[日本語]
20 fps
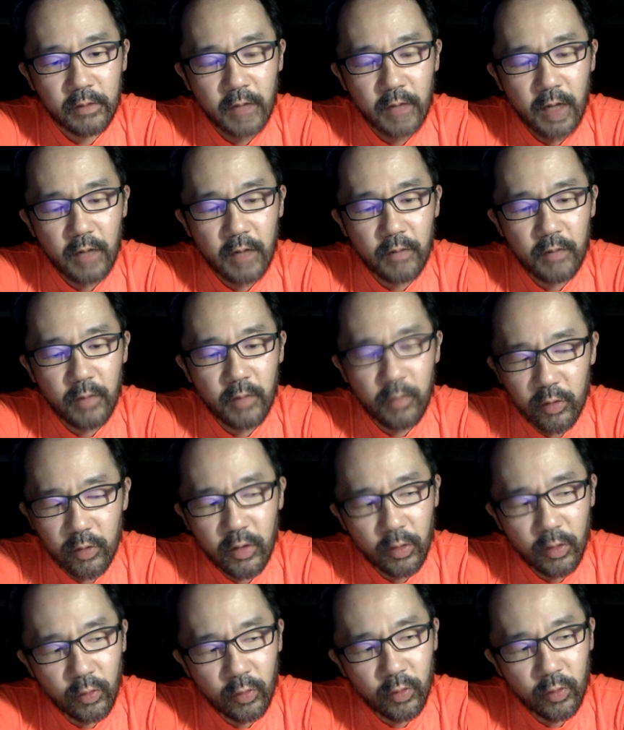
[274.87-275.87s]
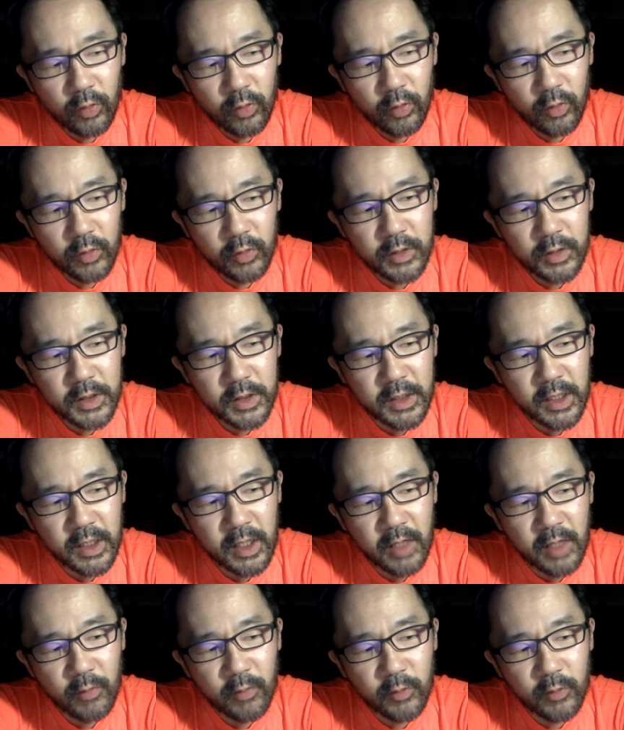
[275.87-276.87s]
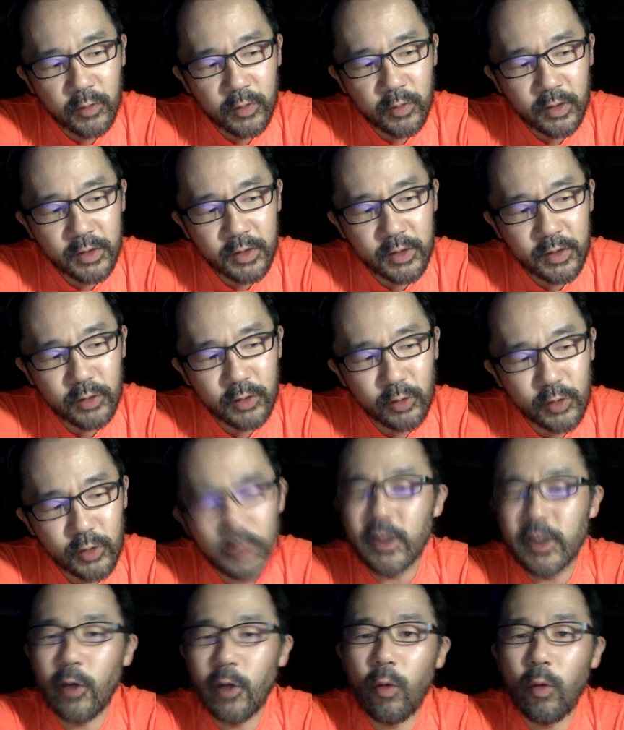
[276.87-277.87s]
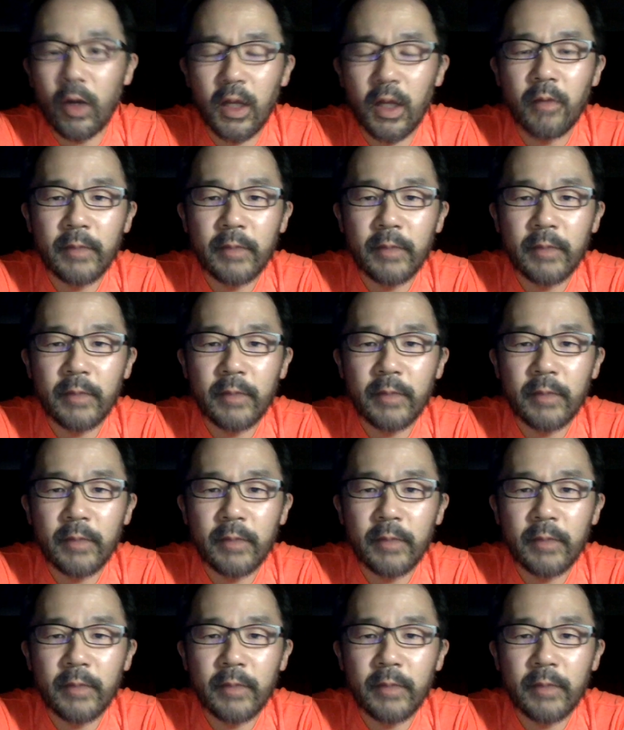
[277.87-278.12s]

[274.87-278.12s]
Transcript: あまあ、僕はこの、この先生にね、もうずっとついていこうかな、